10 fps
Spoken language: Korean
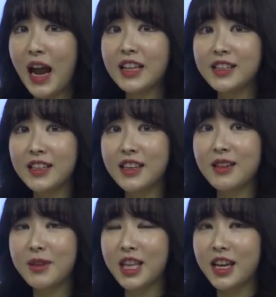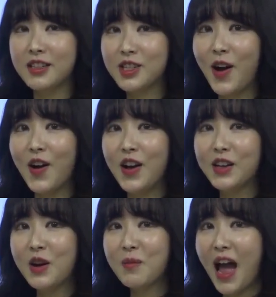라는 느낌이 되겠죠?
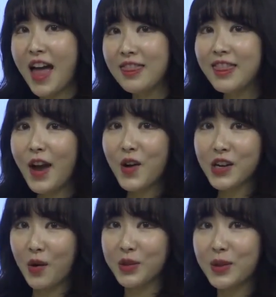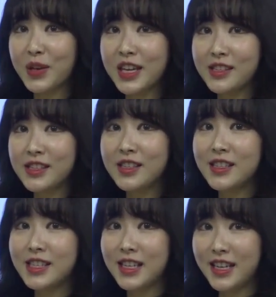그러면 안녕을 어떻게
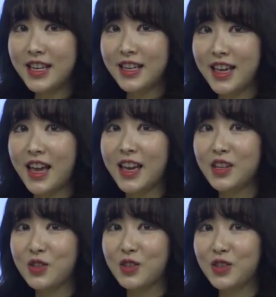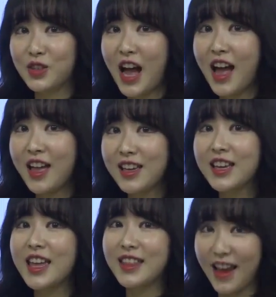쓰는지를 얘기해 줄 수가
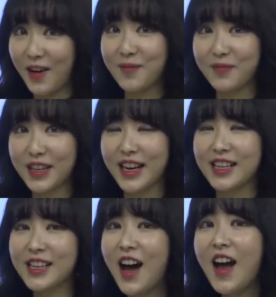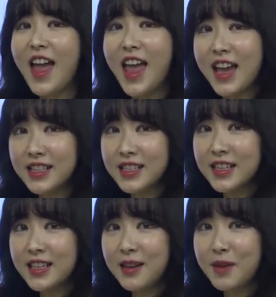있겠네요. 그래서
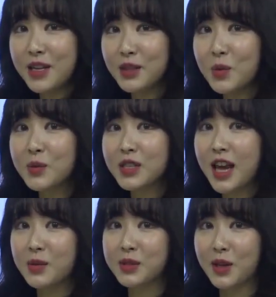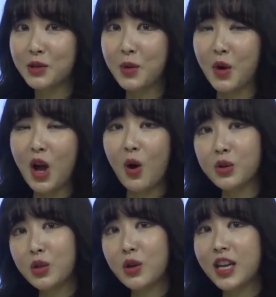에스크리비르 동사로서도
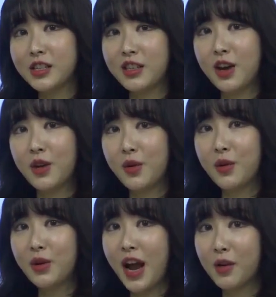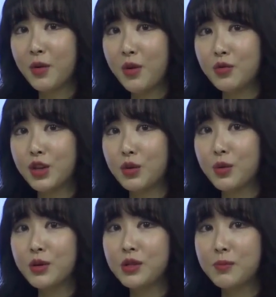어떻게 써요? 라고
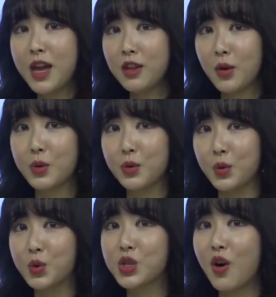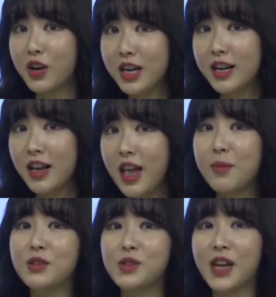우리도 스페인어로 요청을
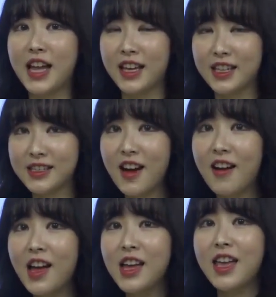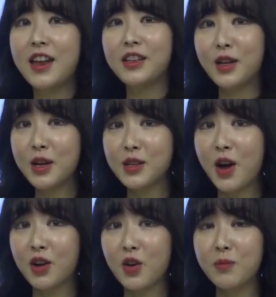해볼 수가 있겠죠. 예를
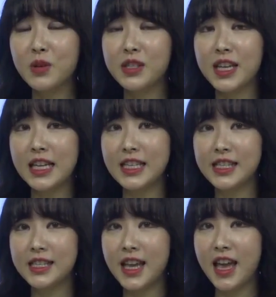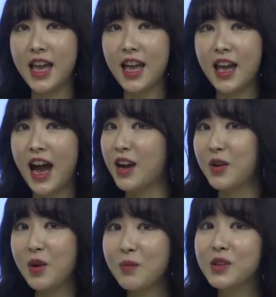들어서 como se dice, 아,
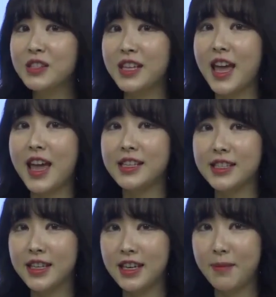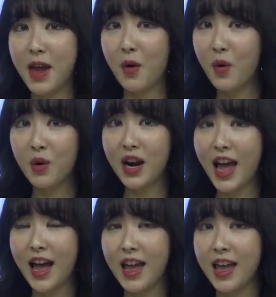como se escribe
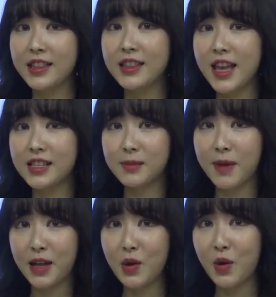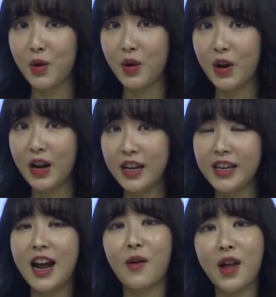hola en español
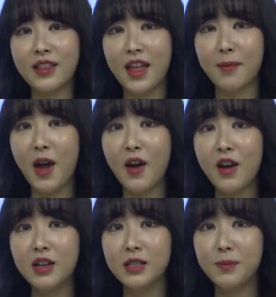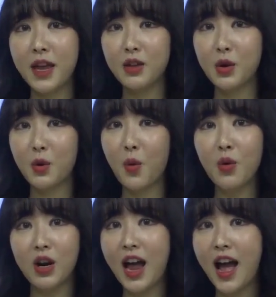이라고 한다면 스페인어로
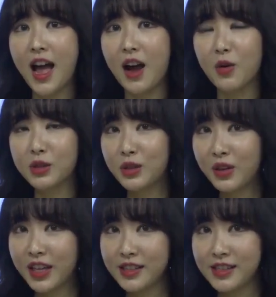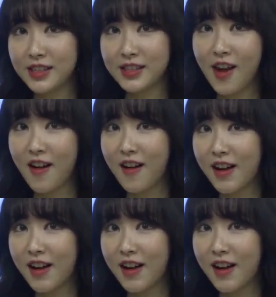올라 어떻게 쓰죠?